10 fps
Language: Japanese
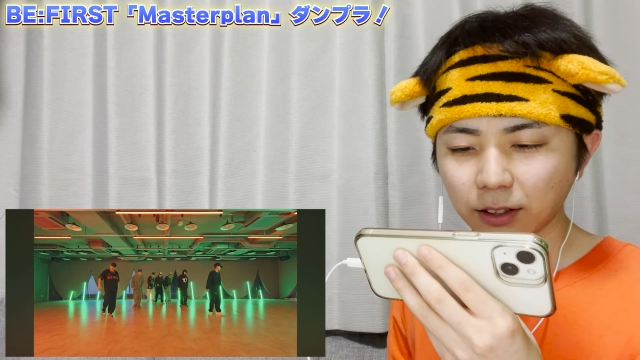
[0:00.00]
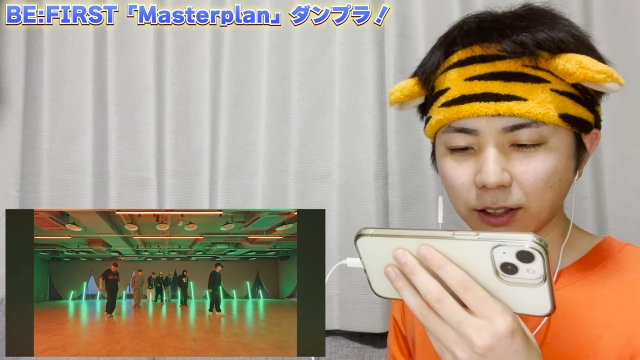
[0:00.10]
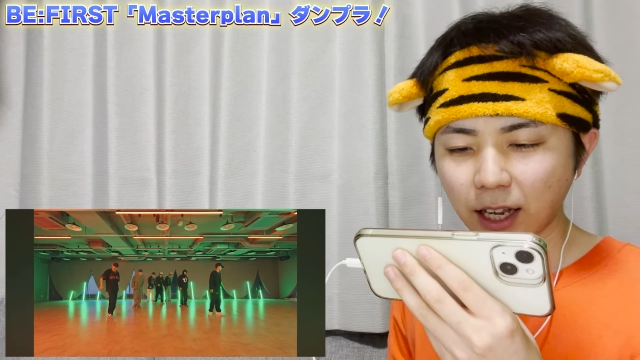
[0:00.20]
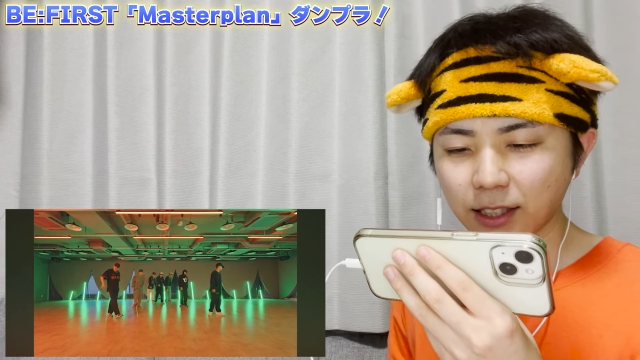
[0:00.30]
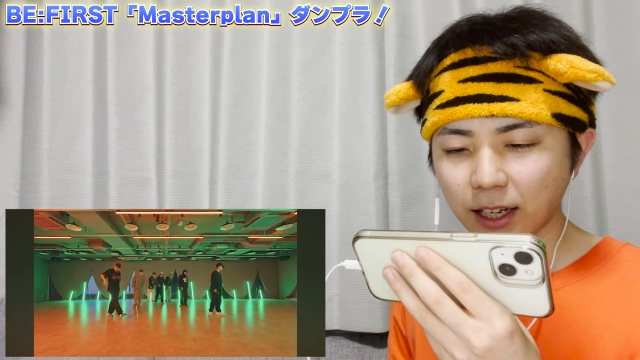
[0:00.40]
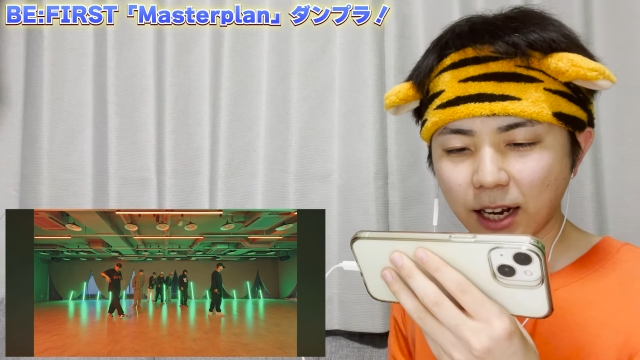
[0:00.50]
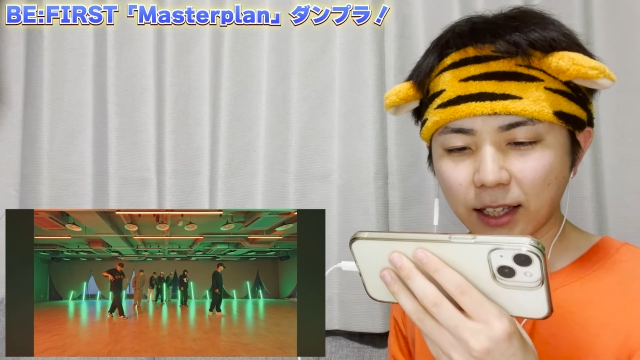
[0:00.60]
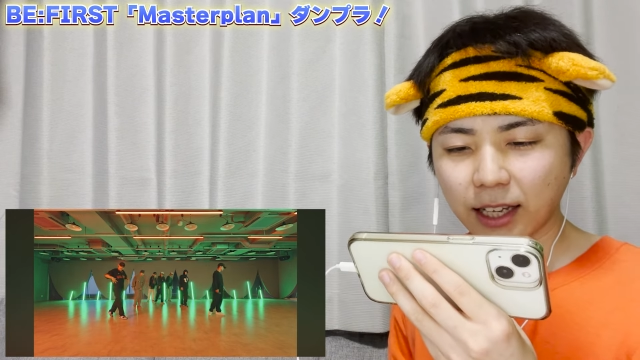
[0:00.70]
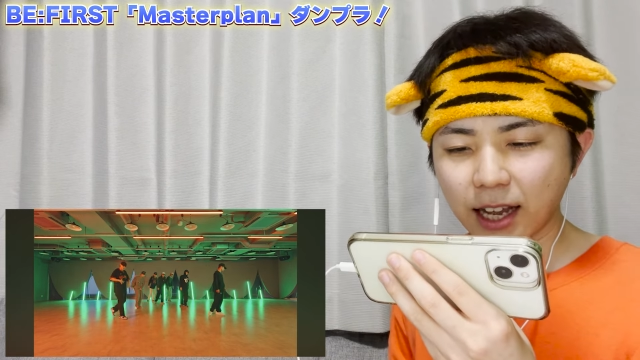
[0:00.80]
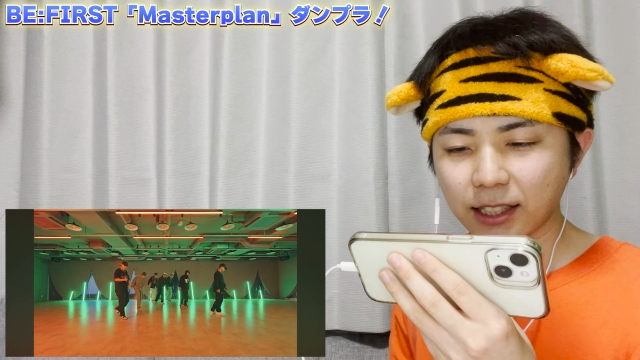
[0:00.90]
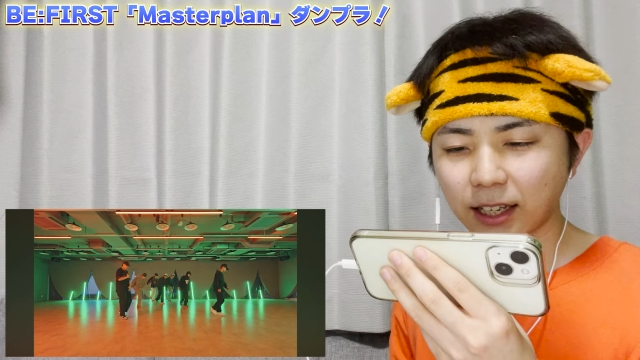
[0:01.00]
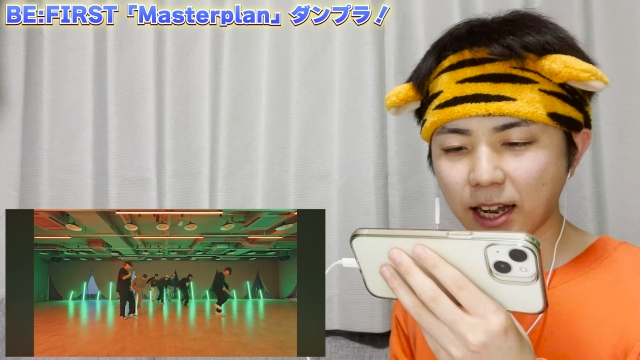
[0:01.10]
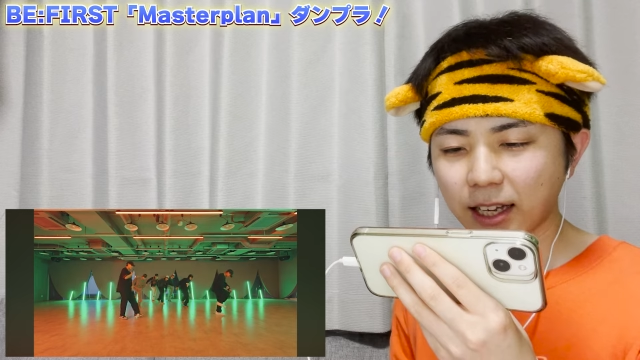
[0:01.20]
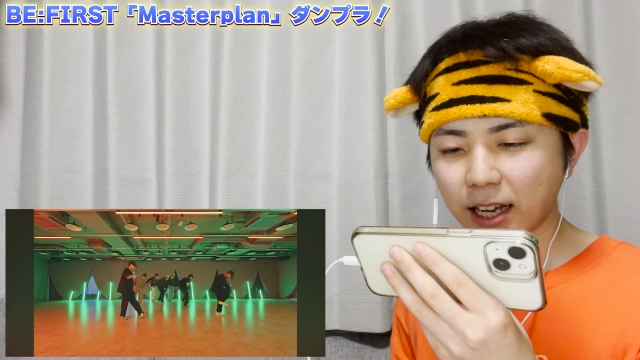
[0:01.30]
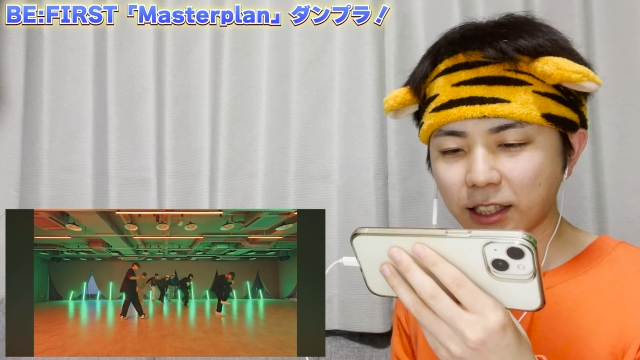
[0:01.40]
昔から足か
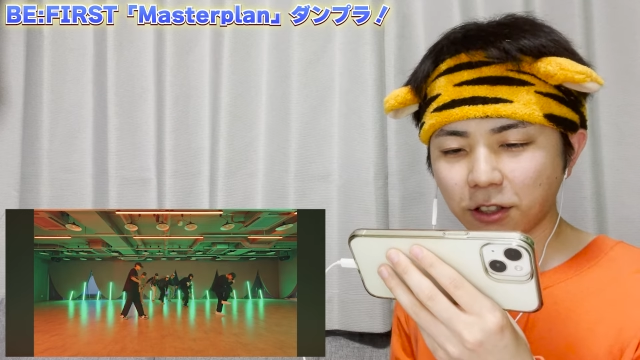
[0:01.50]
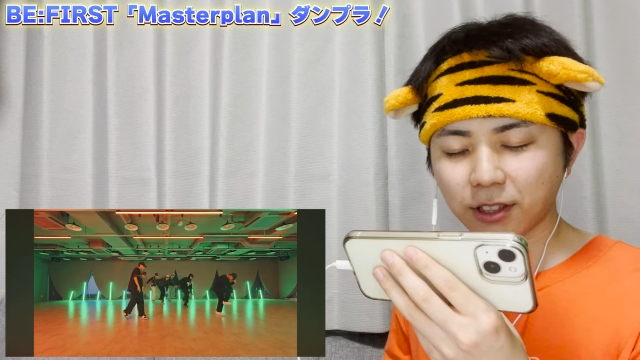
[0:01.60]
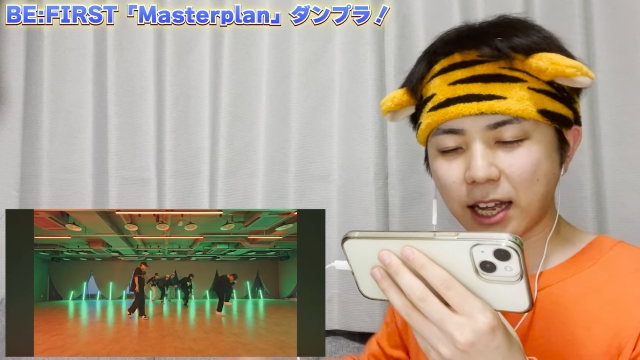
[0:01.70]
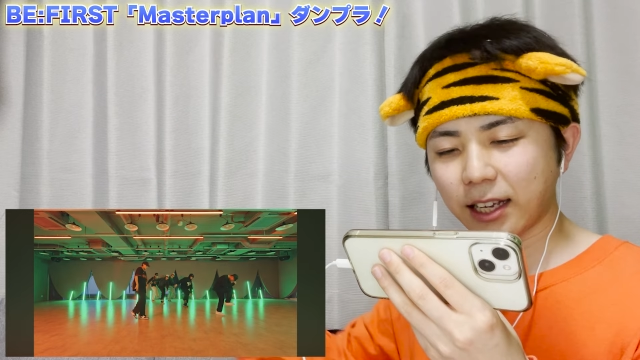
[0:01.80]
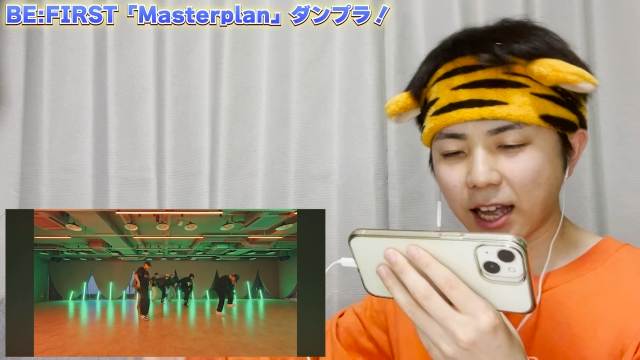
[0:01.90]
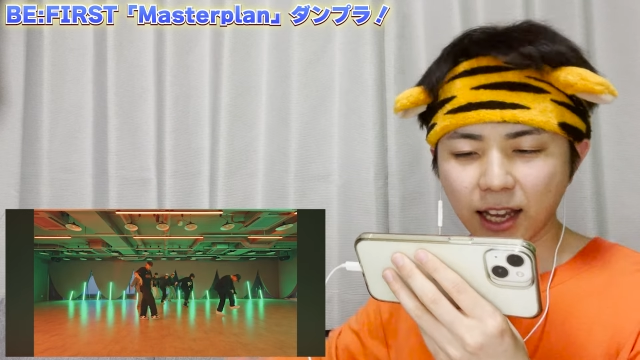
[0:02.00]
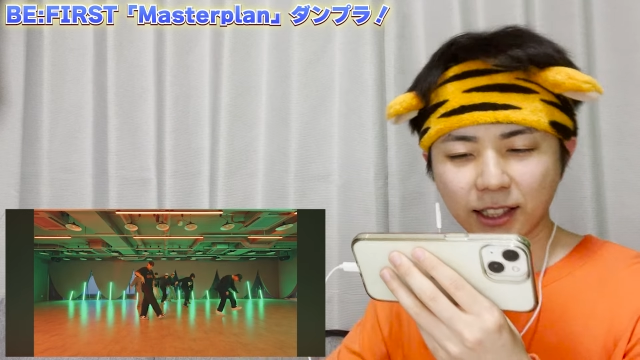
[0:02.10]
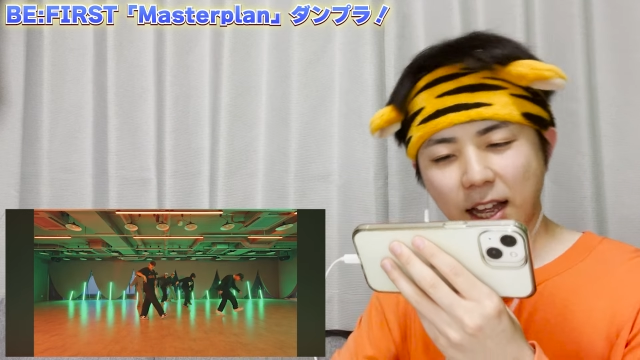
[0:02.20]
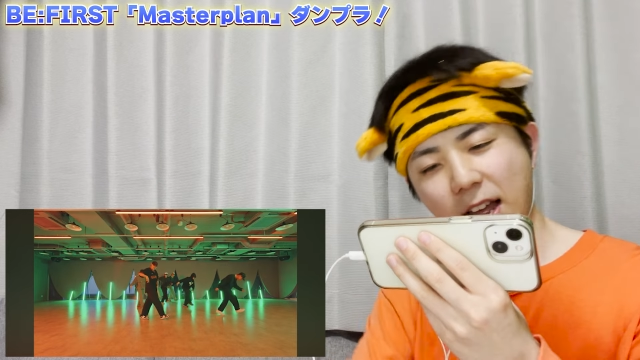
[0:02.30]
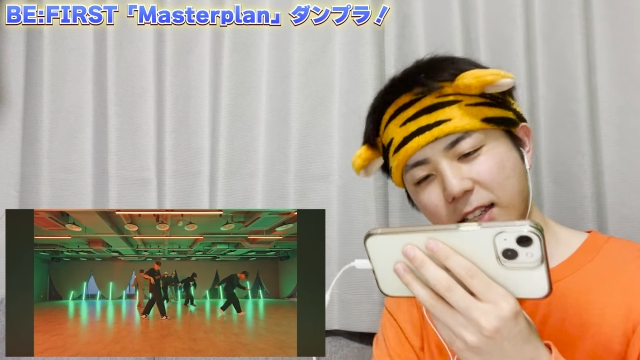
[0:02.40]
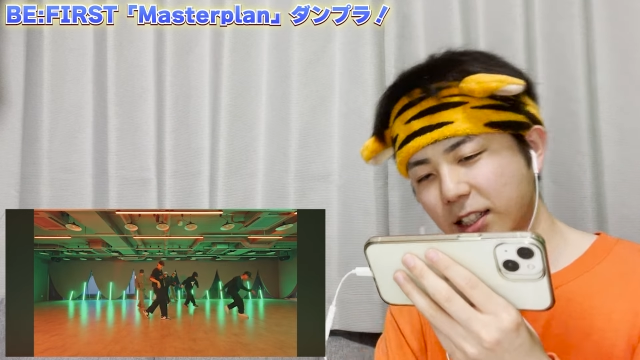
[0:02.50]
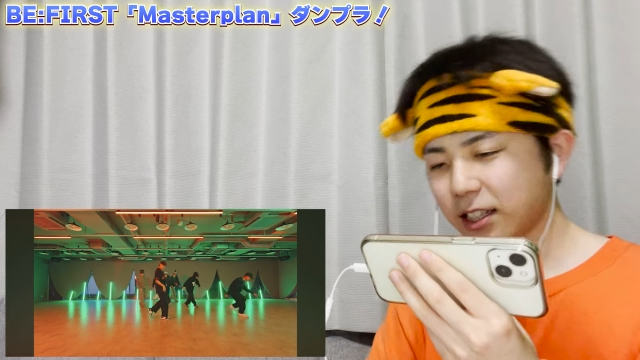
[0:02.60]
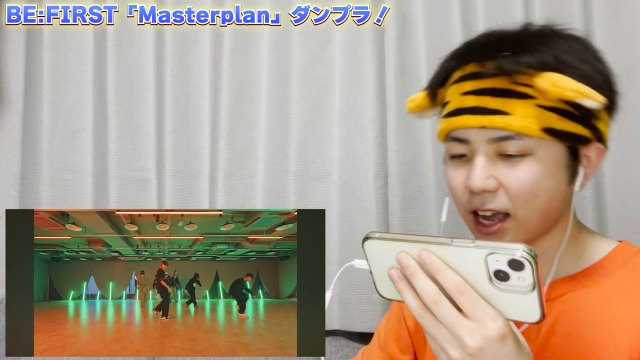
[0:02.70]
らガチを探した足